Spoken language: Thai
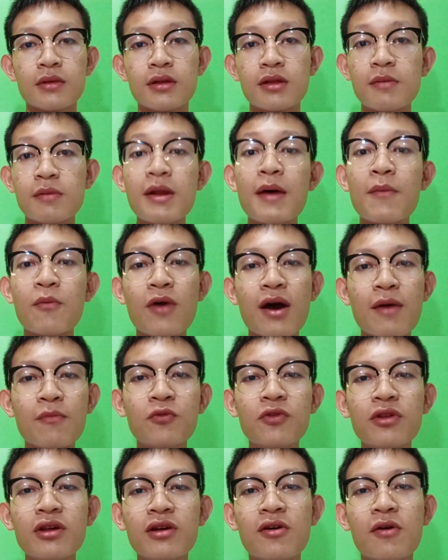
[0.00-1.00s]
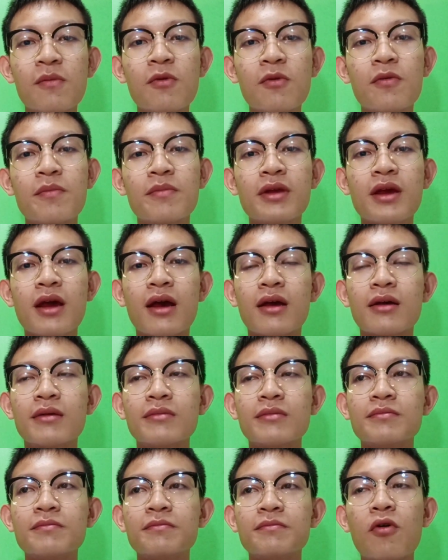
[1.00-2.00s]
สำหรับความรู้สึกของผมเนี่ย
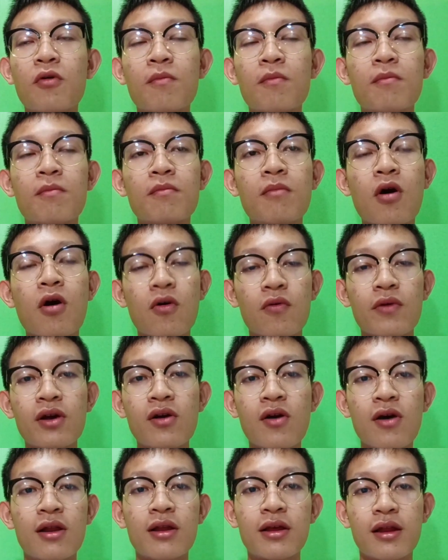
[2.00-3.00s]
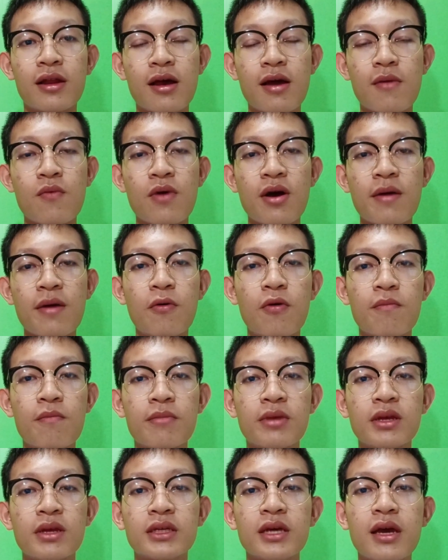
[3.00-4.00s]
ผมบอกไว้ก่อนเลยนะครับว่าผม
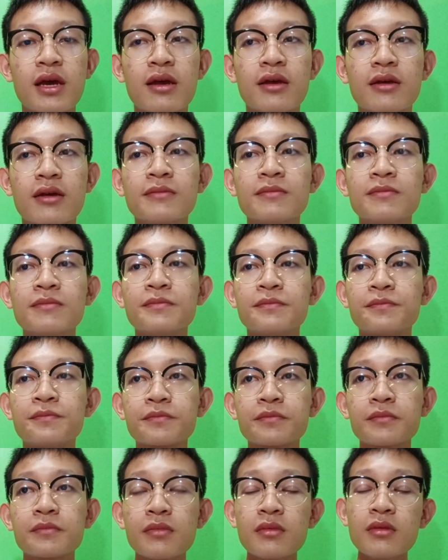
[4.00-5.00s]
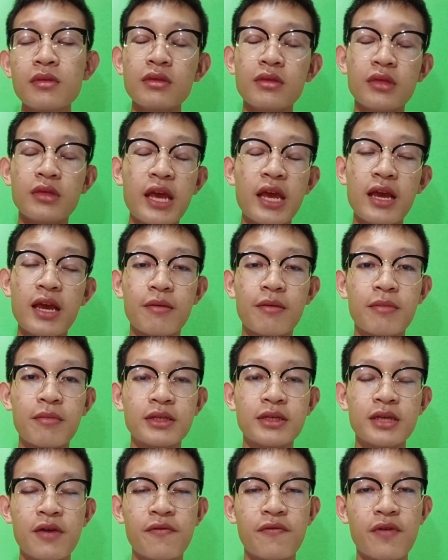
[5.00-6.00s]
ไม่ใช่ติ่งไม่
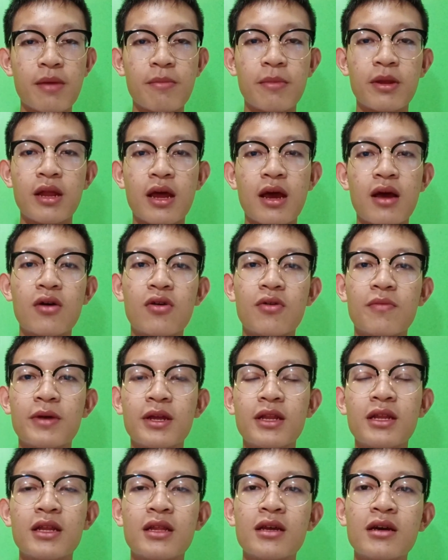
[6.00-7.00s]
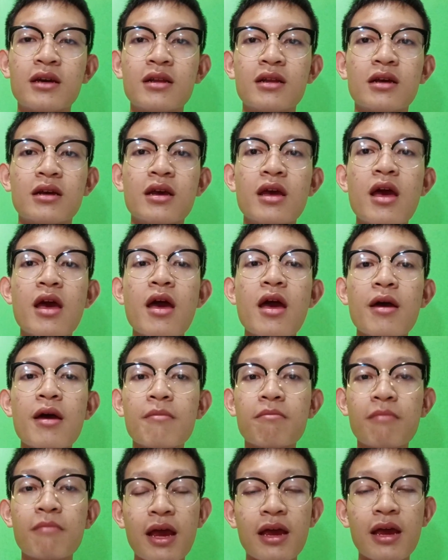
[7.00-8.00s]
ใช่แฟนมันแท้ของ Predator เลย
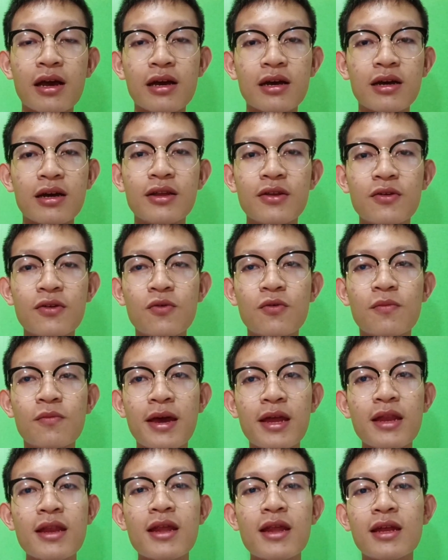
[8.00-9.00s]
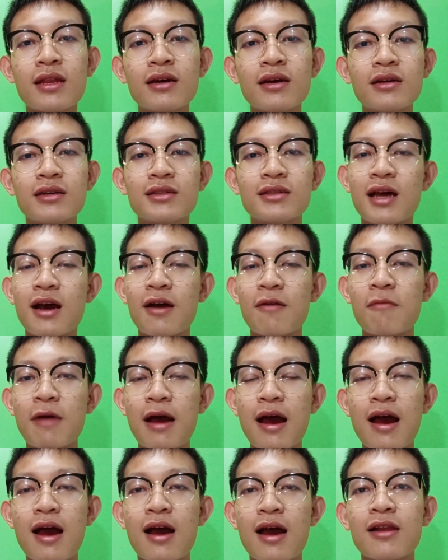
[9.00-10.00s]
ไม่เคยดู Predator สัก
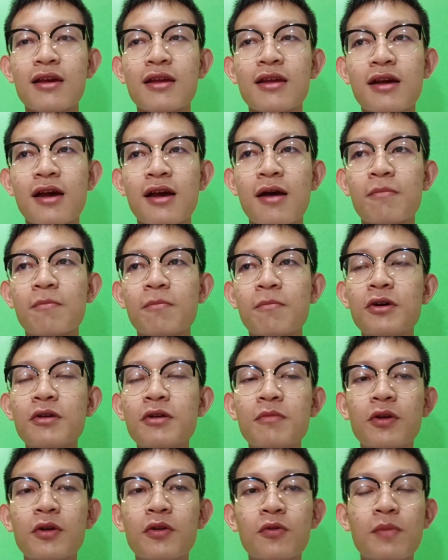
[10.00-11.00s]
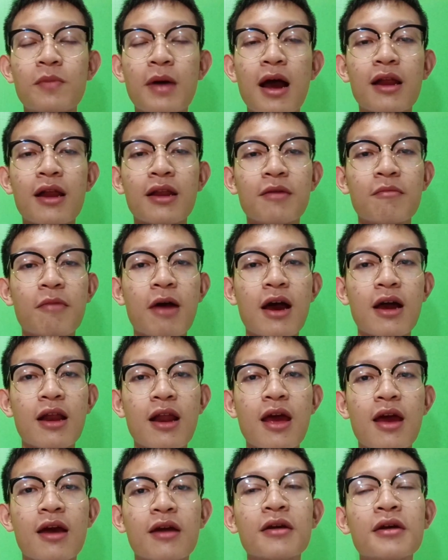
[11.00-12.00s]
ภาคเลยนะครับเพิ่งมาดูภาคนี้ภาค
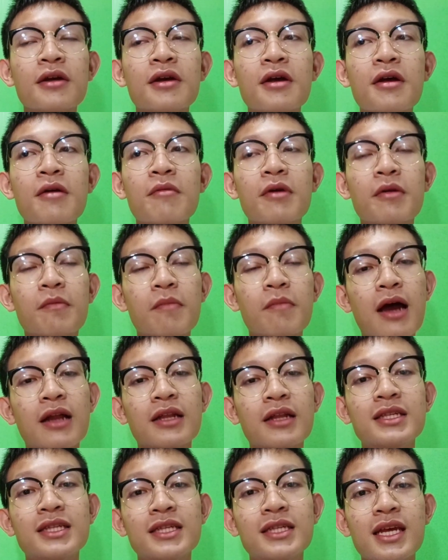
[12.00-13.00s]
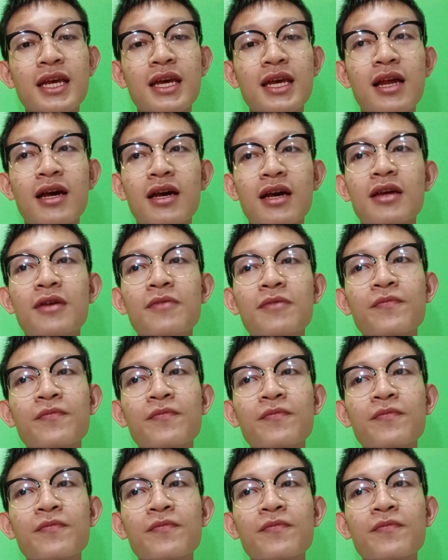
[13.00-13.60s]
แรกเป็นภาคที่ 4เลย